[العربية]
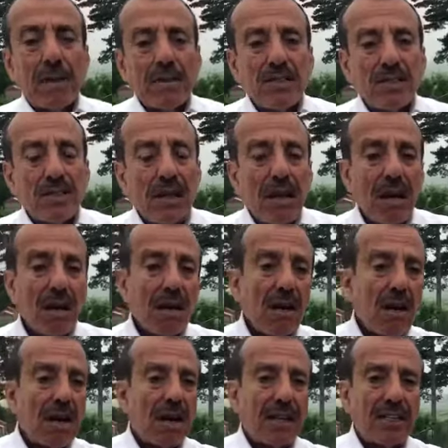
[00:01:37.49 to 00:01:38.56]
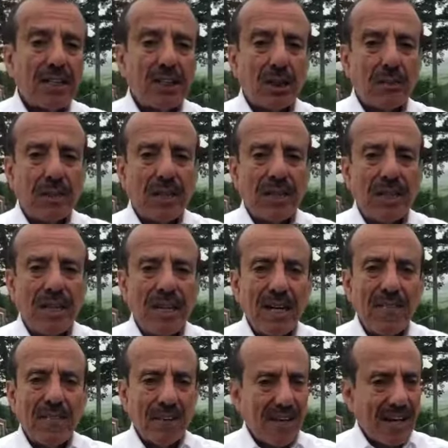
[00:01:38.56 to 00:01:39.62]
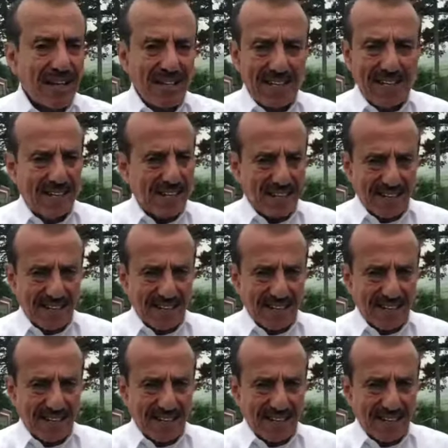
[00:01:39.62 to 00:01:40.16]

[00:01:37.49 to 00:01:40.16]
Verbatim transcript: بس الله يهدي الجميع في رايي